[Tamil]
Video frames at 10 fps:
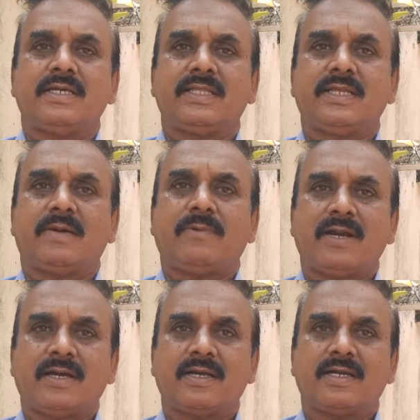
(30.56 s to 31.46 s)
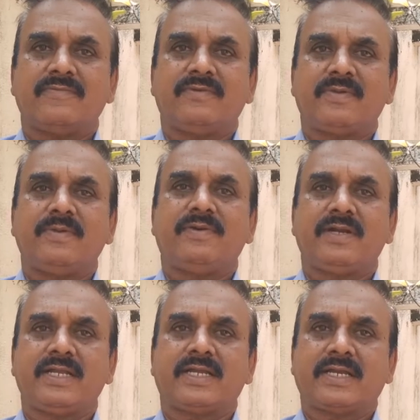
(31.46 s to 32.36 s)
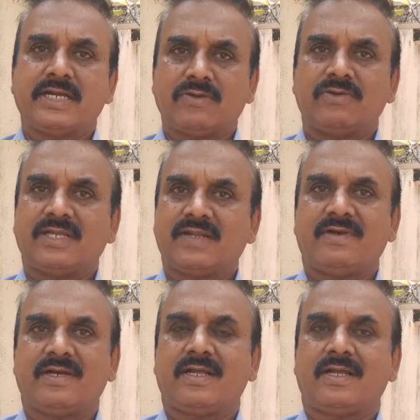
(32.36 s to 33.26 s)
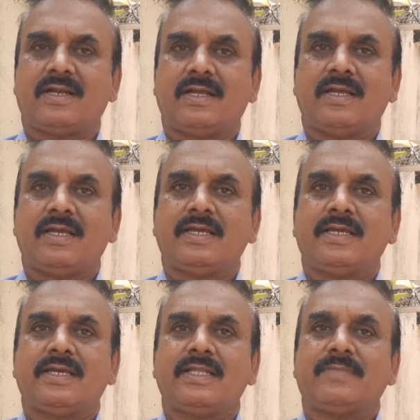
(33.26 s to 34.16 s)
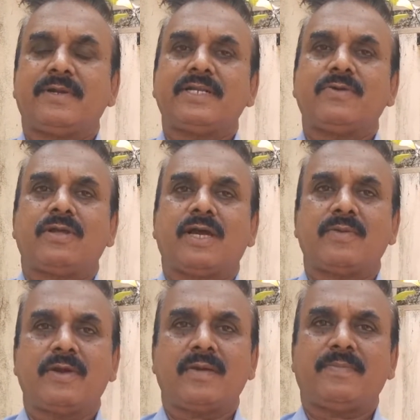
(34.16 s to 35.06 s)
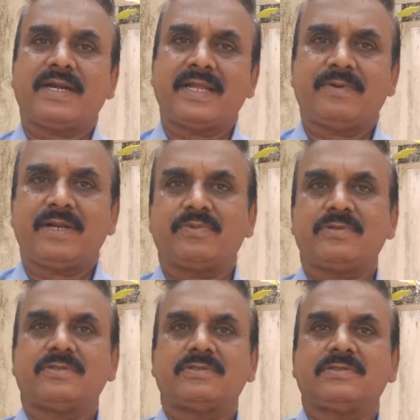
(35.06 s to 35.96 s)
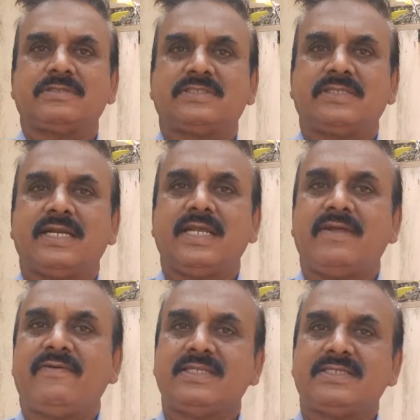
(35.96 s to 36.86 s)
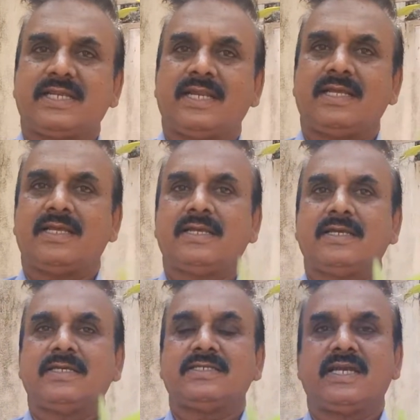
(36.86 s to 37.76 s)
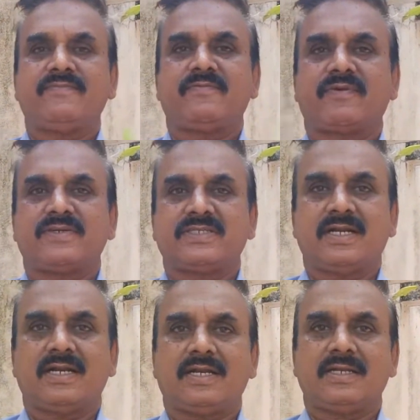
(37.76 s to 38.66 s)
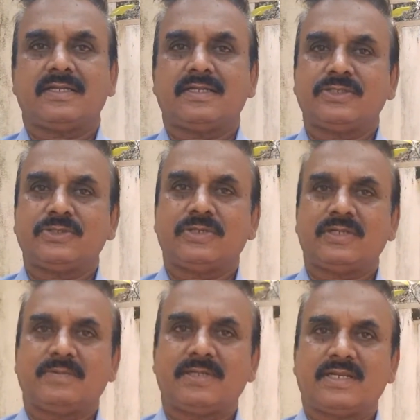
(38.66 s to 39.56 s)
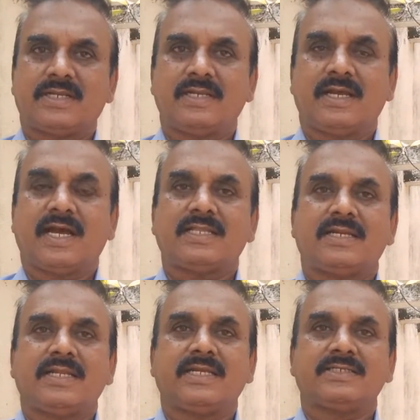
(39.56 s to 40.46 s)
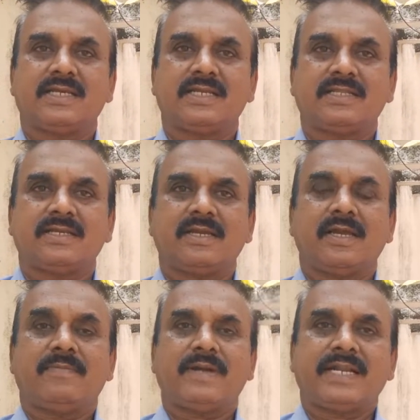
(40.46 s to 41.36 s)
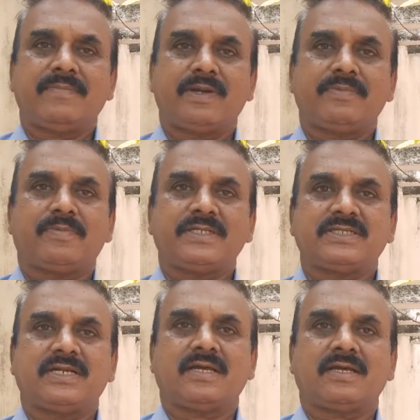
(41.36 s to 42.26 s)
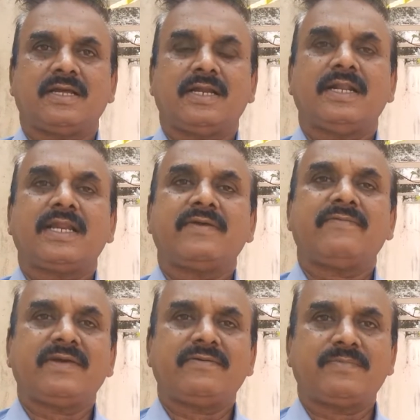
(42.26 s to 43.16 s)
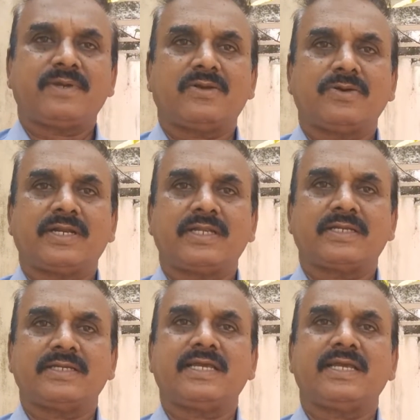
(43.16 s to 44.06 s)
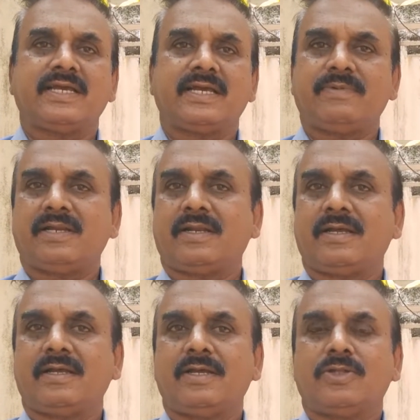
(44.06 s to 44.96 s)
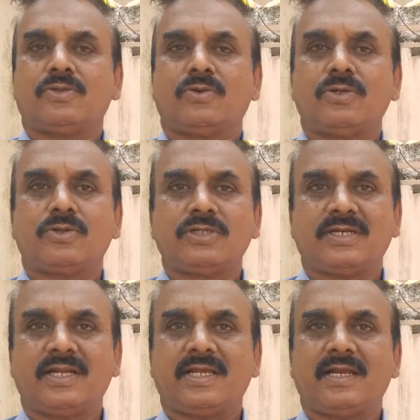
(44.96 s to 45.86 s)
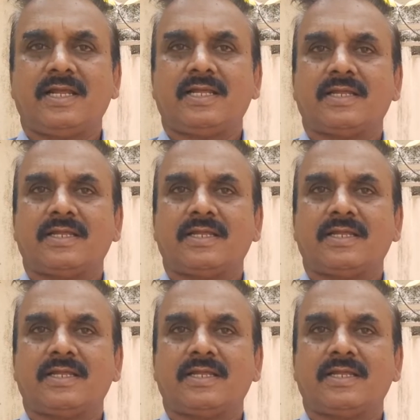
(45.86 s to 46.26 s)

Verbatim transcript: இதை நான் மாணாக்கர்களை விரும்பி வேண்டி கேட்டுக்கொள்வது என்னவென்றால் இதை பற்றி ஒரு அருமையான பட்டய படிப்பு சென்னையில் வேலைச்சேரியில் சேஃப்டி ப்ரொஃபஷனல்ன்ற இன்ஸ்டியூட் நமக்கு இருக்குது அதில் நீங்கள் சேர்ந்து பட்டய படிப்பு படிச்சுன்னா நிறைய வேலைவாய்ப்புகள் கொட்டி கிடக்கு எங்கெங்கே அப்படின்னா தோல் தொழிற்சாலைகளில்